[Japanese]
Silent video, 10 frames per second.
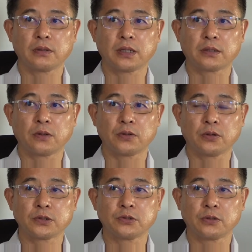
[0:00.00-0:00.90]
あの
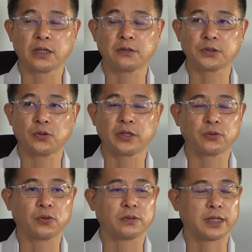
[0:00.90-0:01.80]
44年の長期
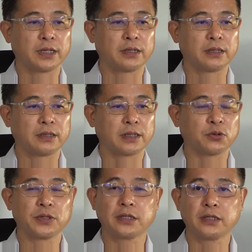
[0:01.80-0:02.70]
特例だ
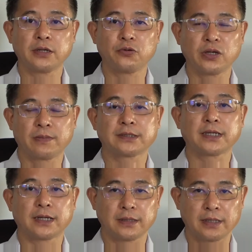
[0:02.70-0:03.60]
と年金が増えます
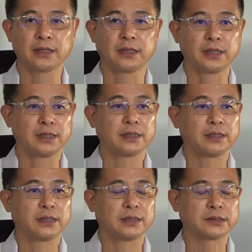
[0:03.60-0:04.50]
から
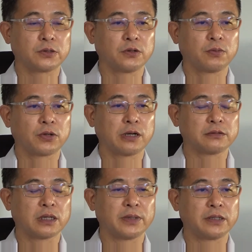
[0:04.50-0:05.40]
ねそれをもらう
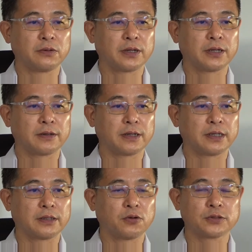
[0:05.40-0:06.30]
ためには
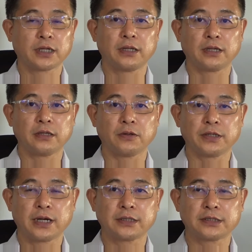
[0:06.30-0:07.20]
厚生年金の
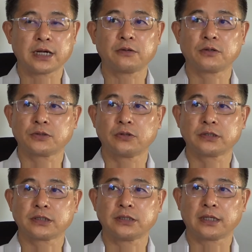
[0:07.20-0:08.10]
資格を創
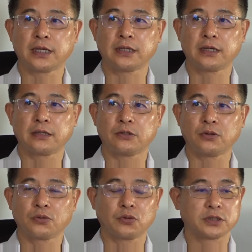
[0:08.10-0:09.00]
出しなきゃいけないという
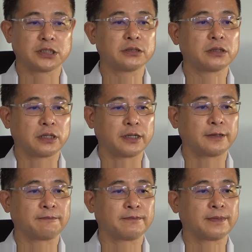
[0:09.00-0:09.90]
ことを知って